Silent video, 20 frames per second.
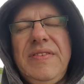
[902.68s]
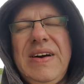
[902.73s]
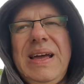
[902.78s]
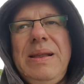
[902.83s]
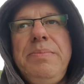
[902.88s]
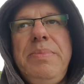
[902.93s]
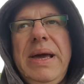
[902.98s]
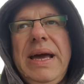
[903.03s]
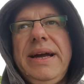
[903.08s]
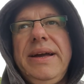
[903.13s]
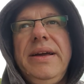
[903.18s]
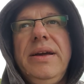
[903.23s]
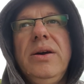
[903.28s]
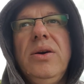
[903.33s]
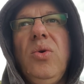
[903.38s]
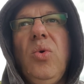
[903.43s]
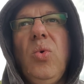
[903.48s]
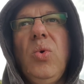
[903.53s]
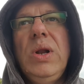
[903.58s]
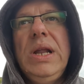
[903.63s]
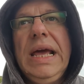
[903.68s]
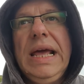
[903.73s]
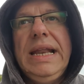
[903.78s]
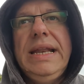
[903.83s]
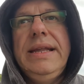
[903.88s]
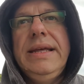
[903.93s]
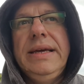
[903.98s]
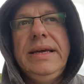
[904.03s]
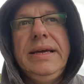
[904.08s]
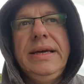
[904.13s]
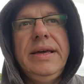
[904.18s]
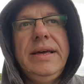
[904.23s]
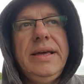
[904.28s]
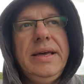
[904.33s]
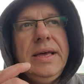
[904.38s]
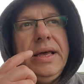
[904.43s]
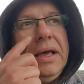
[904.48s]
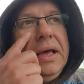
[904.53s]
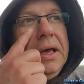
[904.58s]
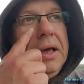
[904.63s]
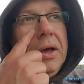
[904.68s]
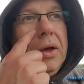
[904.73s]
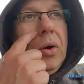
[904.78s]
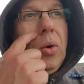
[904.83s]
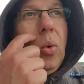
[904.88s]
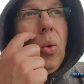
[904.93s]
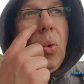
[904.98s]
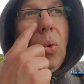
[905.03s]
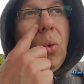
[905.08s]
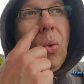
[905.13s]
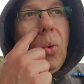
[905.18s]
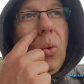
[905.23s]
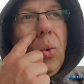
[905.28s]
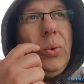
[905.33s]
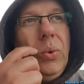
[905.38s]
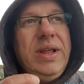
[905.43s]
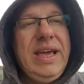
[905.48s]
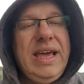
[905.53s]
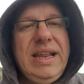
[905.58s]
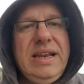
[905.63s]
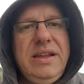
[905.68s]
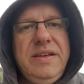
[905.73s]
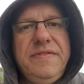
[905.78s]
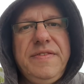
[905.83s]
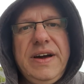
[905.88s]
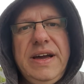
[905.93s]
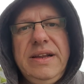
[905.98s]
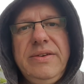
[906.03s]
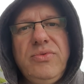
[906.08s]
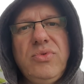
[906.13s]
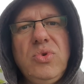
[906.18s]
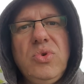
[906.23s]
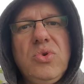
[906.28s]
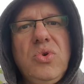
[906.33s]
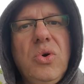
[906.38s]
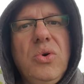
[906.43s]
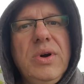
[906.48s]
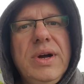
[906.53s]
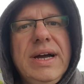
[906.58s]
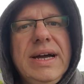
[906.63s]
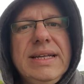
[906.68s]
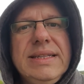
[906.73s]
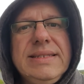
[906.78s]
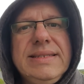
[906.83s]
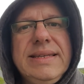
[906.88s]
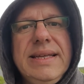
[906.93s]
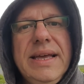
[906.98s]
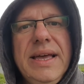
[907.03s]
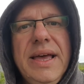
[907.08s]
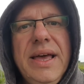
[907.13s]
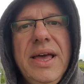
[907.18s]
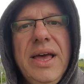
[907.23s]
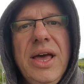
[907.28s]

Weinberge ohne Ende ohne Ende Weine, wo du gucken kannst.